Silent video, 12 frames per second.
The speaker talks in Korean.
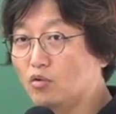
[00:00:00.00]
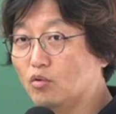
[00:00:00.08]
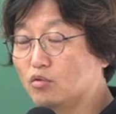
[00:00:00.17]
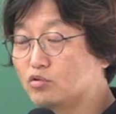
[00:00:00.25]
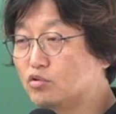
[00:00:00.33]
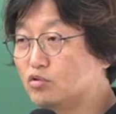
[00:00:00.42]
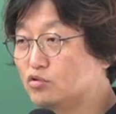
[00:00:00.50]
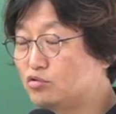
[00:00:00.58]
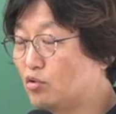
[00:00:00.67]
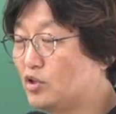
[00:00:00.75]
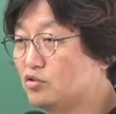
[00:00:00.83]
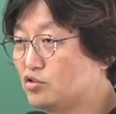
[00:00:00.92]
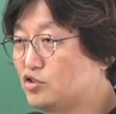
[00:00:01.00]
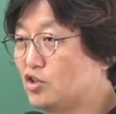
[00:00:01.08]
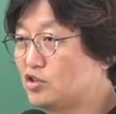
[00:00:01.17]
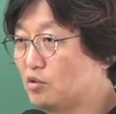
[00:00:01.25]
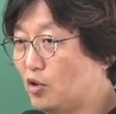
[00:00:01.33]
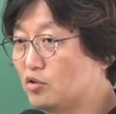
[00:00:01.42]
어, 그 소관청
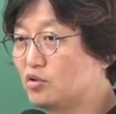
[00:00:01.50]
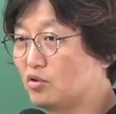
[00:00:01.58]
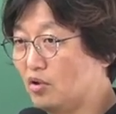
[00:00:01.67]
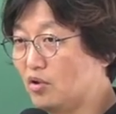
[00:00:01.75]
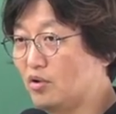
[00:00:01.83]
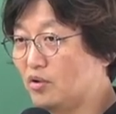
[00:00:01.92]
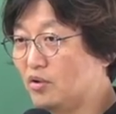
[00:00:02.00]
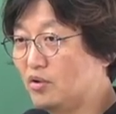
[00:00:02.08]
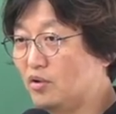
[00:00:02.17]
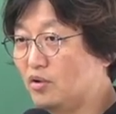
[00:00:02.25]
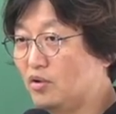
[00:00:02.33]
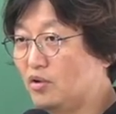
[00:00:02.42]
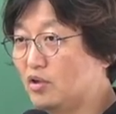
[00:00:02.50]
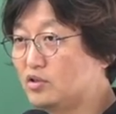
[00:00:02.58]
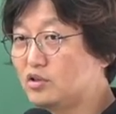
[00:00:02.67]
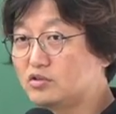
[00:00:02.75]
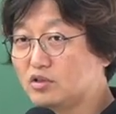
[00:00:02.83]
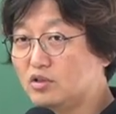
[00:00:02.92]
지자체 먹는 거예요.
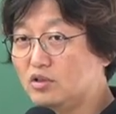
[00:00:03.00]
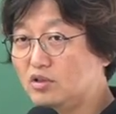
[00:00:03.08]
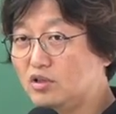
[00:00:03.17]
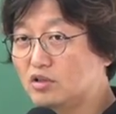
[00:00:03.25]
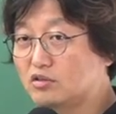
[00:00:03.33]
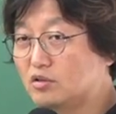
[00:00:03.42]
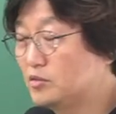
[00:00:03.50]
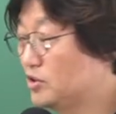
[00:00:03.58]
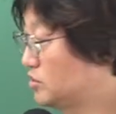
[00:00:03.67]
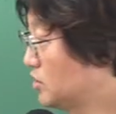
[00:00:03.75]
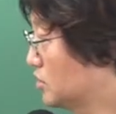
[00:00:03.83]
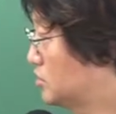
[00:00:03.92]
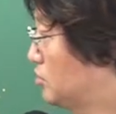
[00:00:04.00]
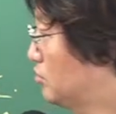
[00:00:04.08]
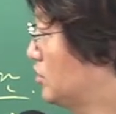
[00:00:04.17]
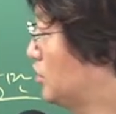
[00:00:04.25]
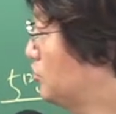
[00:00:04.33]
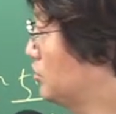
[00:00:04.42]
아시겠죠? 예, 그러면 자, 그
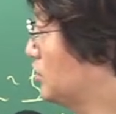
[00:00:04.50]
동네